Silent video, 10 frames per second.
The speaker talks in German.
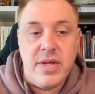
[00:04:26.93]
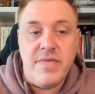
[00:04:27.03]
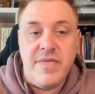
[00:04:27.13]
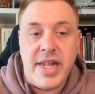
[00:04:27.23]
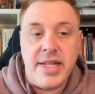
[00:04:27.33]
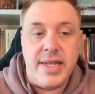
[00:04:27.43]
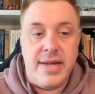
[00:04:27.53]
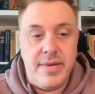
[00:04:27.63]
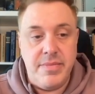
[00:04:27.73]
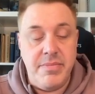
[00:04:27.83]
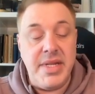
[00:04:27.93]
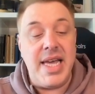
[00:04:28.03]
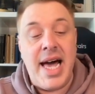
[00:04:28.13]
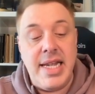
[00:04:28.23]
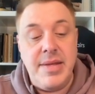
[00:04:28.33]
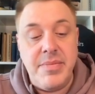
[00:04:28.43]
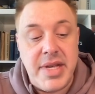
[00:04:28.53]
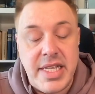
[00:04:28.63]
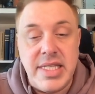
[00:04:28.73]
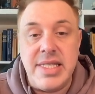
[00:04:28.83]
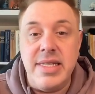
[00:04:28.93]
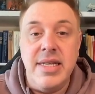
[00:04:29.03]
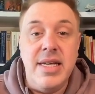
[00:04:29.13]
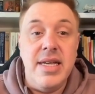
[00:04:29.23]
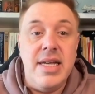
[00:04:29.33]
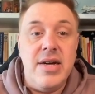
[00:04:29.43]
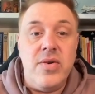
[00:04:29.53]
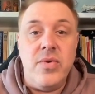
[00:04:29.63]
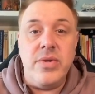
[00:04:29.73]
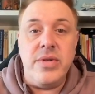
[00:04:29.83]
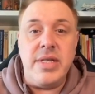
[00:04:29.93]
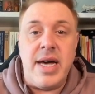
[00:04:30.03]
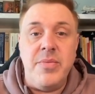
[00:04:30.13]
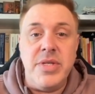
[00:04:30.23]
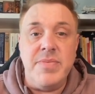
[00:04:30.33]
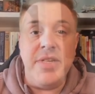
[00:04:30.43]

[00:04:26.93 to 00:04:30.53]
Wendler mit allem Ganzen. Und da muss man